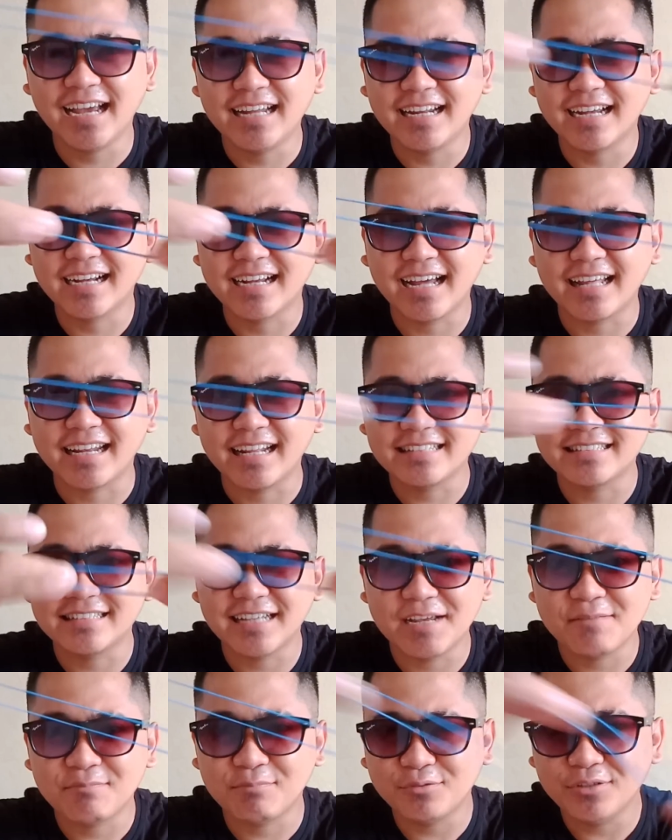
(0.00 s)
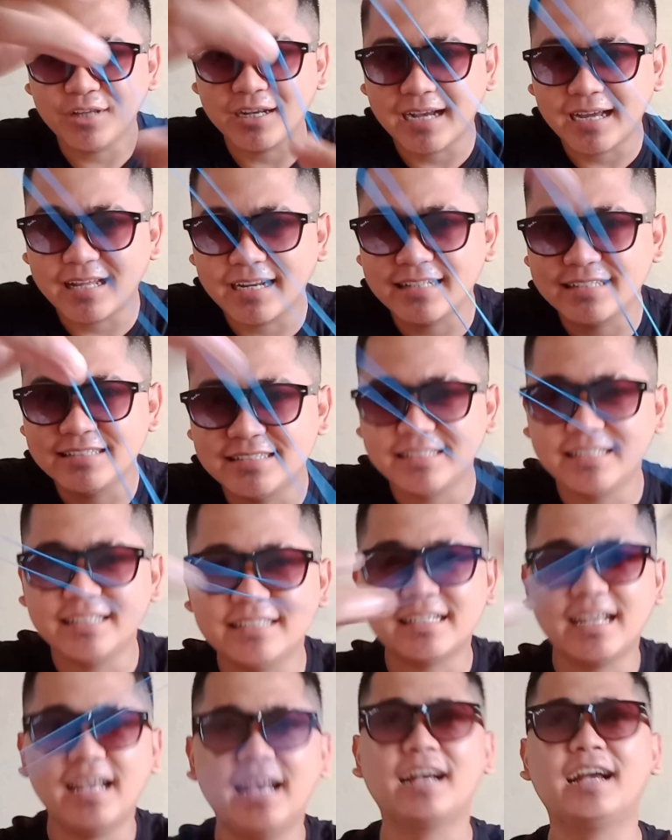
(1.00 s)
ada karet, saya punya karet di sini
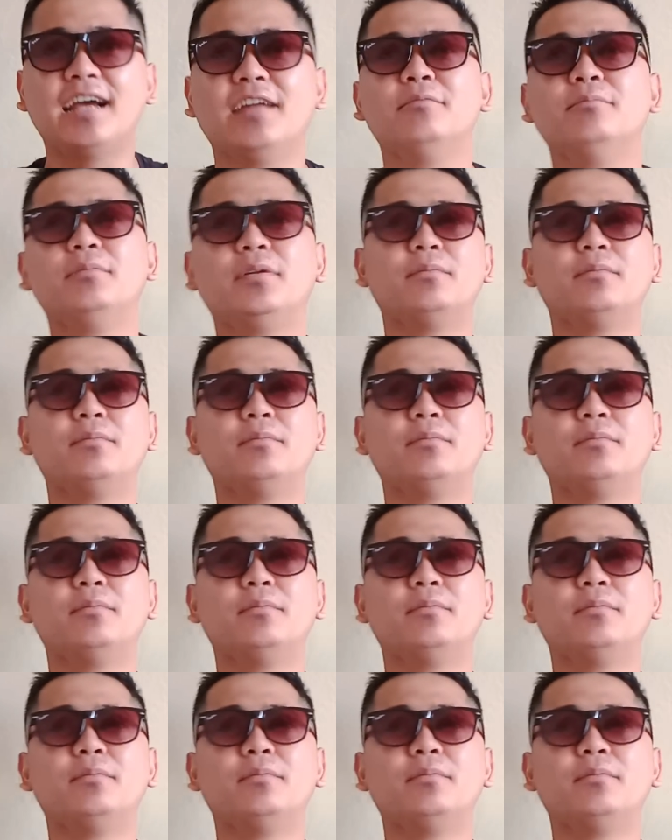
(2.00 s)
saya akan